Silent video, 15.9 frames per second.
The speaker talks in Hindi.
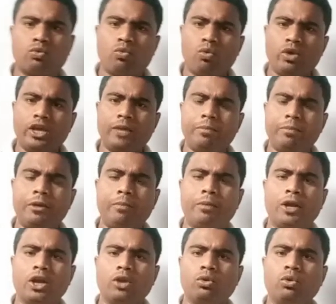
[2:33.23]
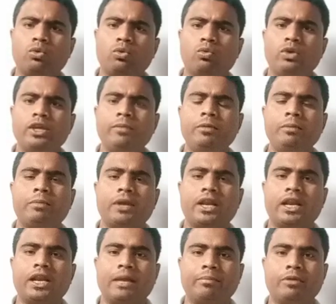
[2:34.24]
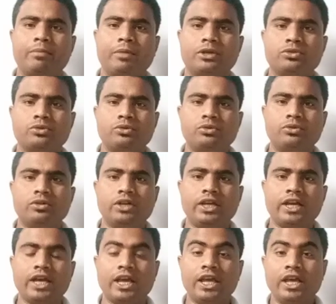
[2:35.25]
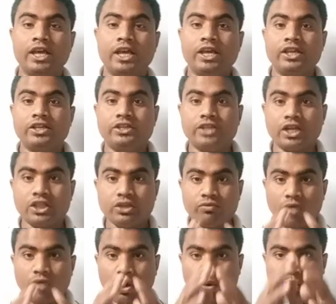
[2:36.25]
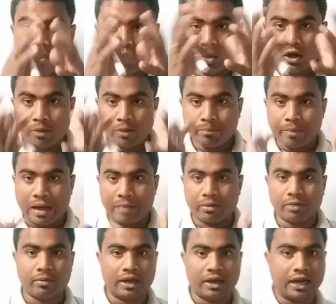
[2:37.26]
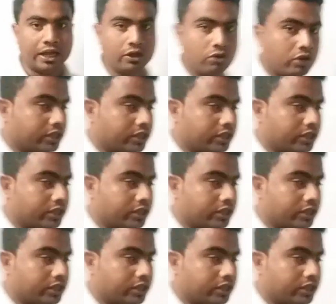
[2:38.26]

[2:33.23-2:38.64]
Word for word: कोई भी फलन हो कोई भी फलन आपके पास हो ठीक है यदि वह होल पावर वाला है गौर